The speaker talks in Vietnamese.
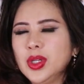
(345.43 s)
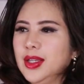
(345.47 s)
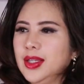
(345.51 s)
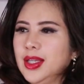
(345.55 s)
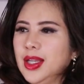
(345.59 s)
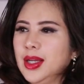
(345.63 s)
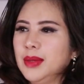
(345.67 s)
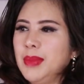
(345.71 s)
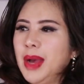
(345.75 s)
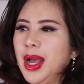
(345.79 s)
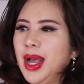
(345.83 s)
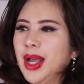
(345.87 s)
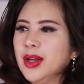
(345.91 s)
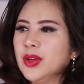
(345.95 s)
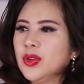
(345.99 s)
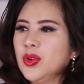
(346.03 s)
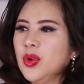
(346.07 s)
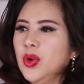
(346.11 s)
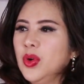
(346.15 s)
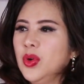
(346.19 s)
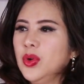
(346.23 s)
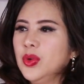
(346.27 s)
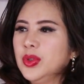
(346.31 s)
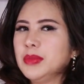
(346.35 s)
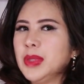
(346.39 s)
là ba
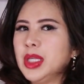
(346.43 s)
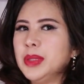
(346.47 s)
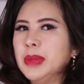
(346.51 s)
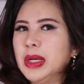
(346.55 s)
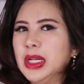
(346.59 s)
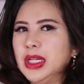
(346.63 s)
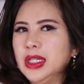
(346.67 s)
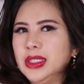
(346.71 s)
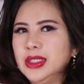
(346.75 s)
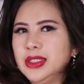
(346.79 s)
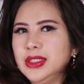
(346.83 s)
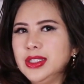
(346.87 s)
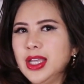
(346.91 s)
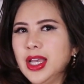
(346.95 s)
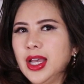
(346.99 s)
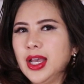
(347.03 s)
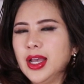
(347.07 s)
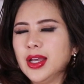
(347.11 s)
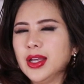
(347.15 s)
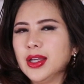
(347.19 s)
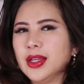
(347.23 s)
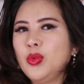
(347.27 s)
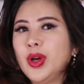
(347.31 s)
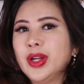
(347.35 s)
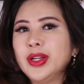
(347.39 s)
cô bị bệnh và
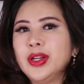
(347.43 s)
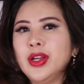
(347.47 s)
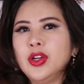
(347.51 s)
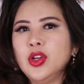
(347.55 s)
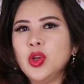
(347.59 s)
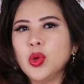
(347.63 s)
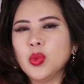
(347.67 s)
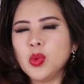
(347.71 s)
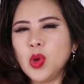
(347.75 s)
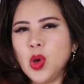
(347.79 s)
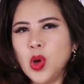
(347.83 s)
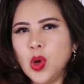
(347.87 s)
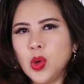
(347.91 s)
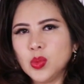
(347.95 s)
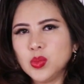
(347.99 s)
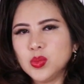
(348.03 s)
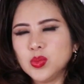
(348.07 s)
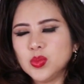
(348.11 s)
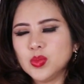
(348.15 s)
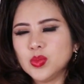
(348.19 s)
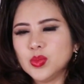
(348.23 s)
qua đời đột ngột